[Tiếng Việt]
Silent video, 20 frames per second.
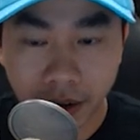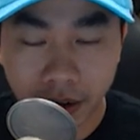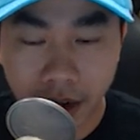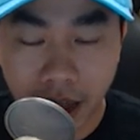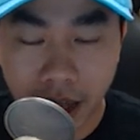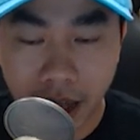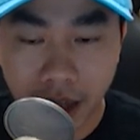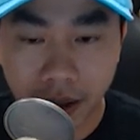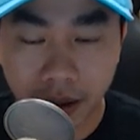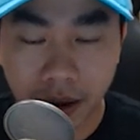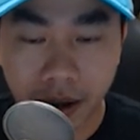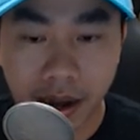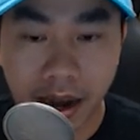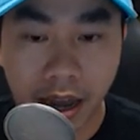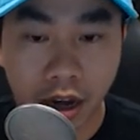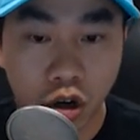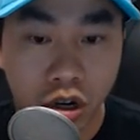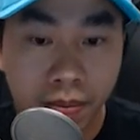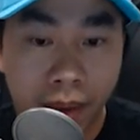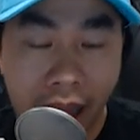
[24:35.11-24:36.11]
đó
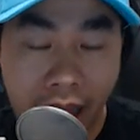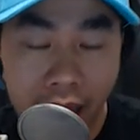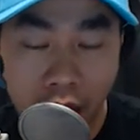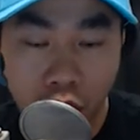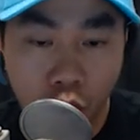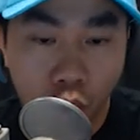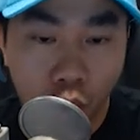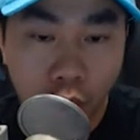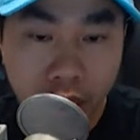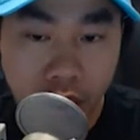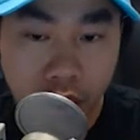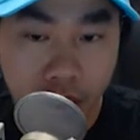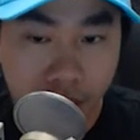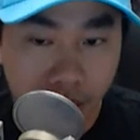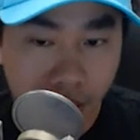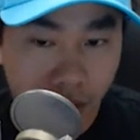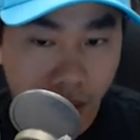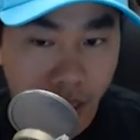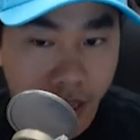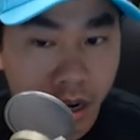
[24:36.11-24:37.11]
là người bạn của anh
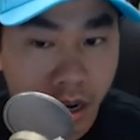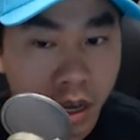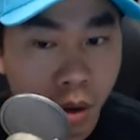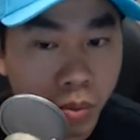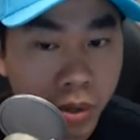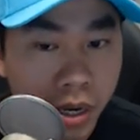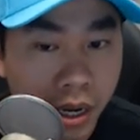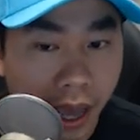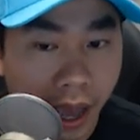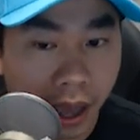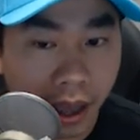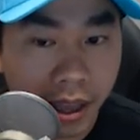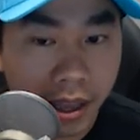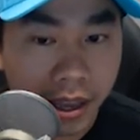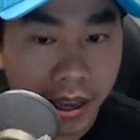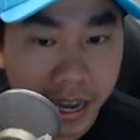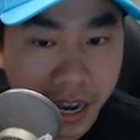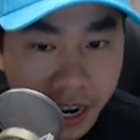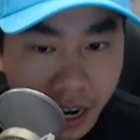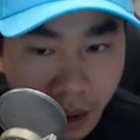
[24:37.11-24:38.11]
chị thì nó giống như là
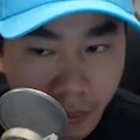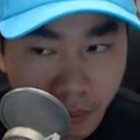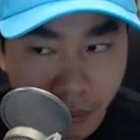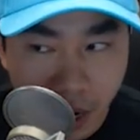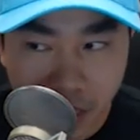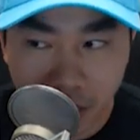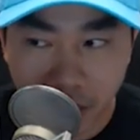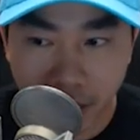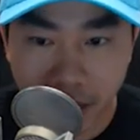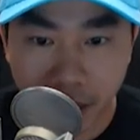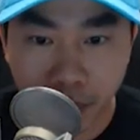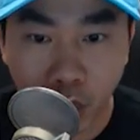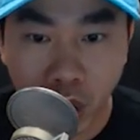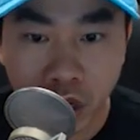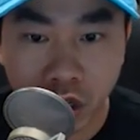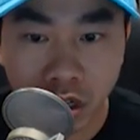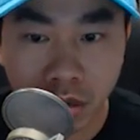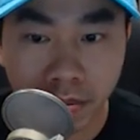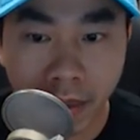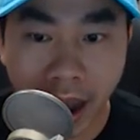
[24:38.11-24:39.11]
Elon Musk là một
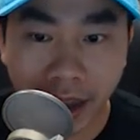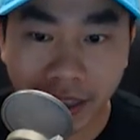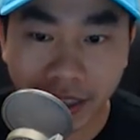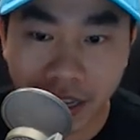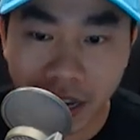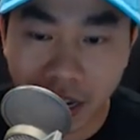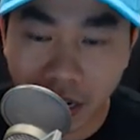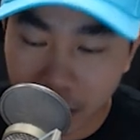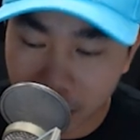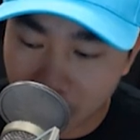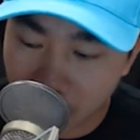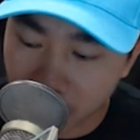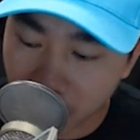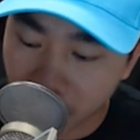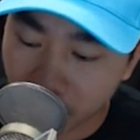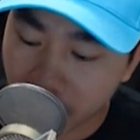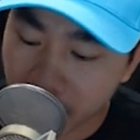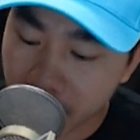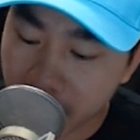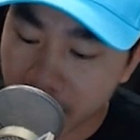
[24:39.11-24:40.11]
cái người bạn rất là
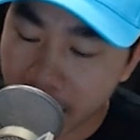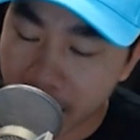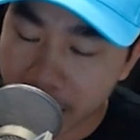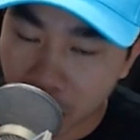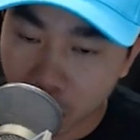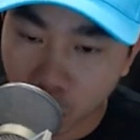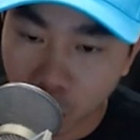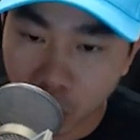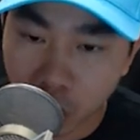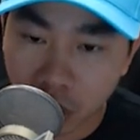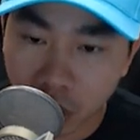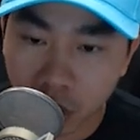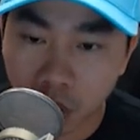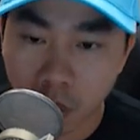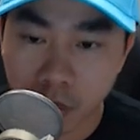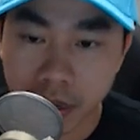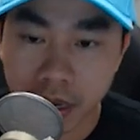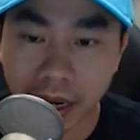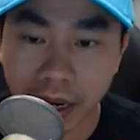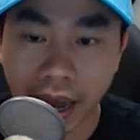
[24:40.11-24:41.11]
thân với Cathy Wood
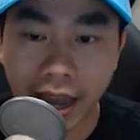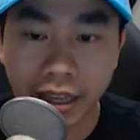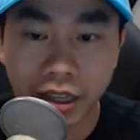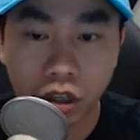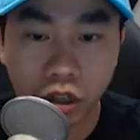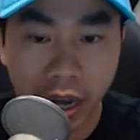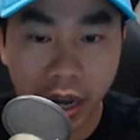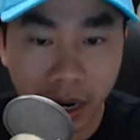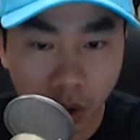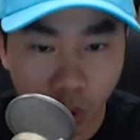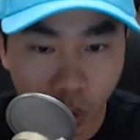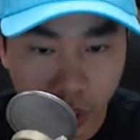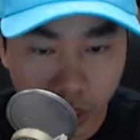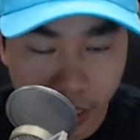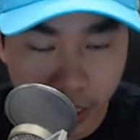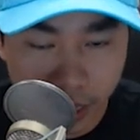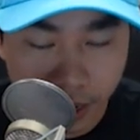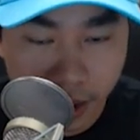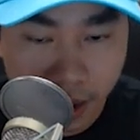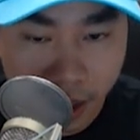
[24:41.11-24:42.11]
cũng như là Jack
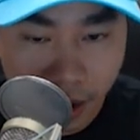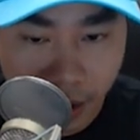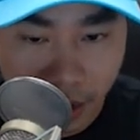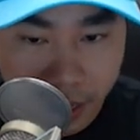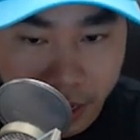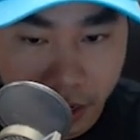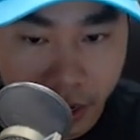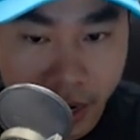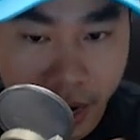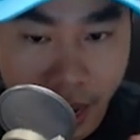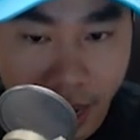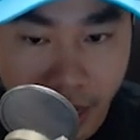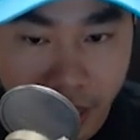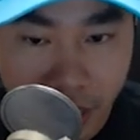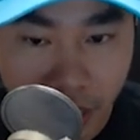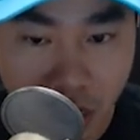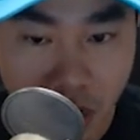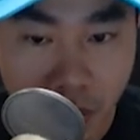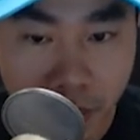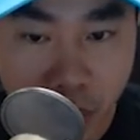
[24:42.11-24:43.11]
Dorsey là những người này là
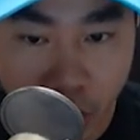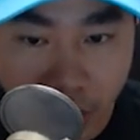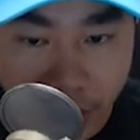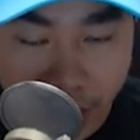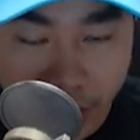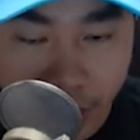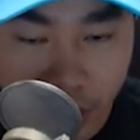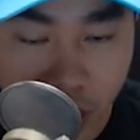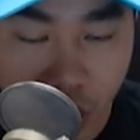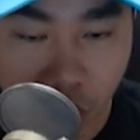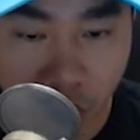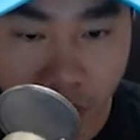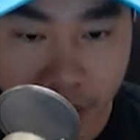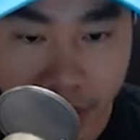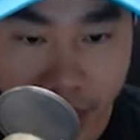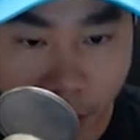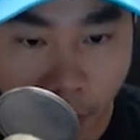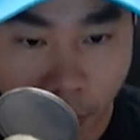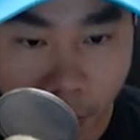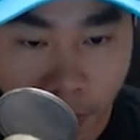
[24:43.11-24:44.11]
những người billionaire chơi chung
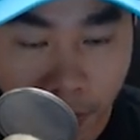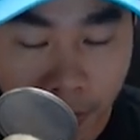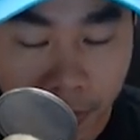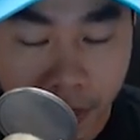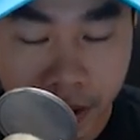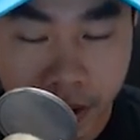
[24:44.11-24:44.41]
với nhau